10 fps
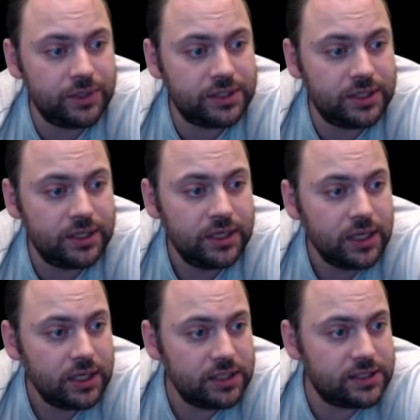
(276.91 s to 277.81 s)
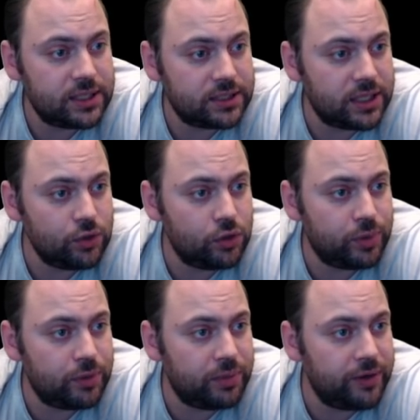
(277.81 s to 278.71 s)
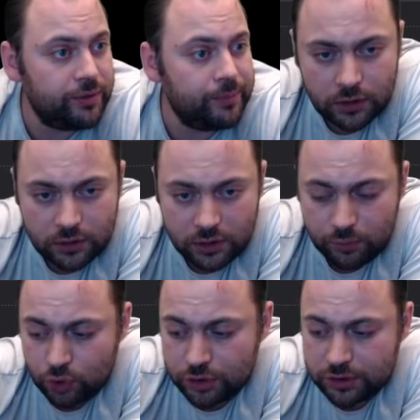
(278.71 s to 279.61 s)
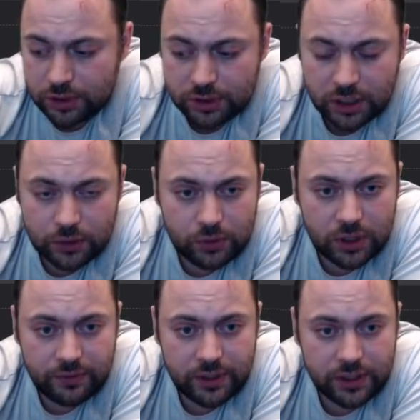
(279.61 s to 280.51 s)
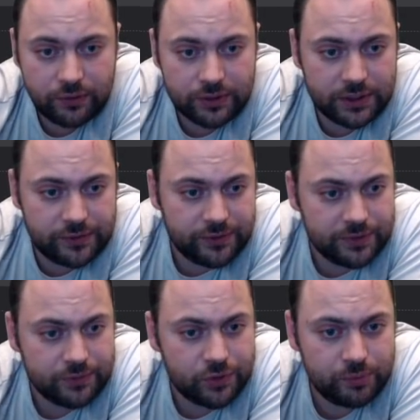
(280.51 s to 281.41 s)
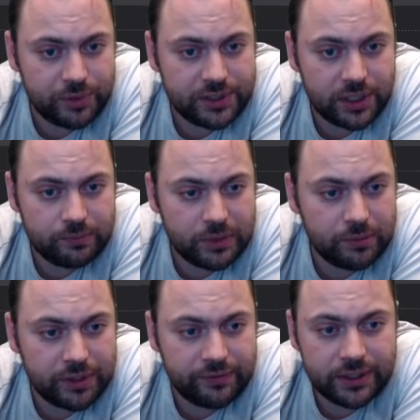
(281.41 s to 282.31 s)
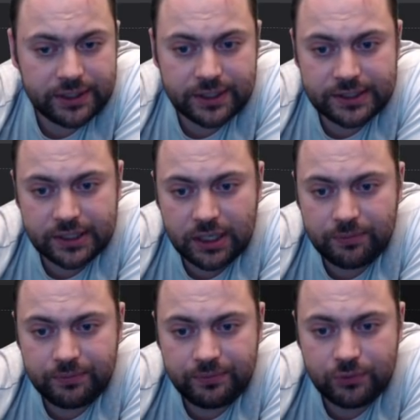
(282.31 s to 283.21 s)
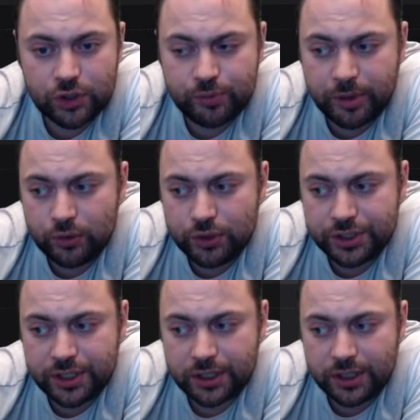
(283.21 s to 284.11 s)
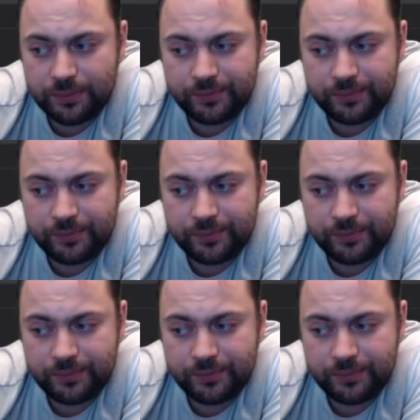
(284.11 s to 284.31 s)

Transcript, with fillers: Если не стартанет, прибавим. Не можешь стартануть, давай я вот здесь 850 мм вольтаж задам, может получится тогда.